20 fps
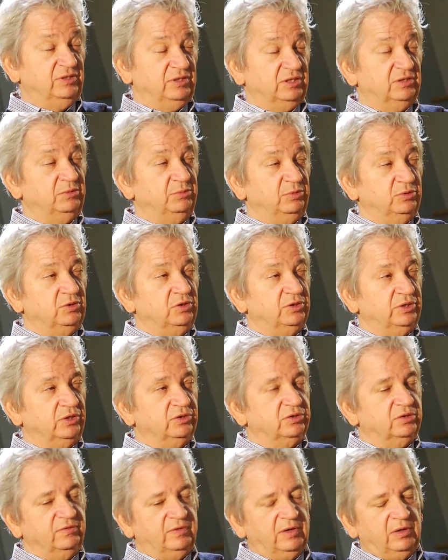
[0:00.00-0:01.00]
dzisiaj to by drożej
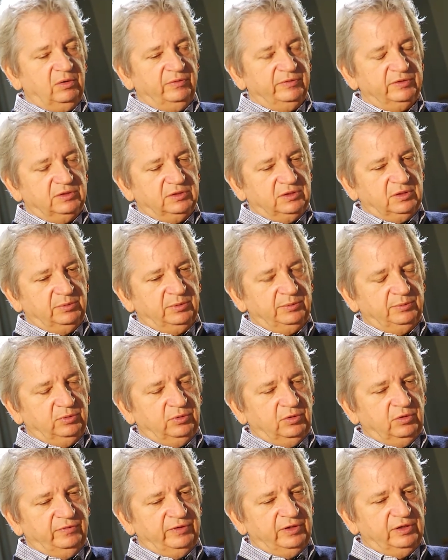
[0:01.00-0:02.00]
kosztowało, więc to by
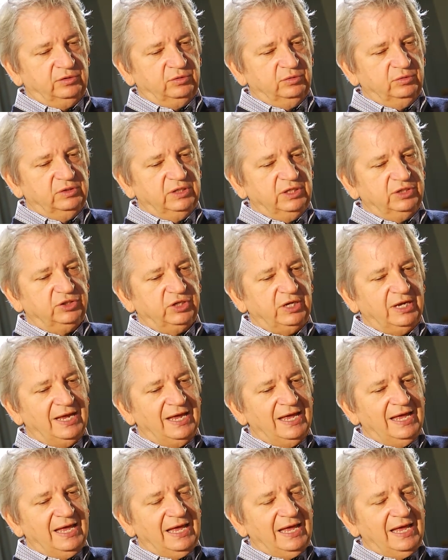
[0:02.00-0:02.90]
było o wiele trudniejsze.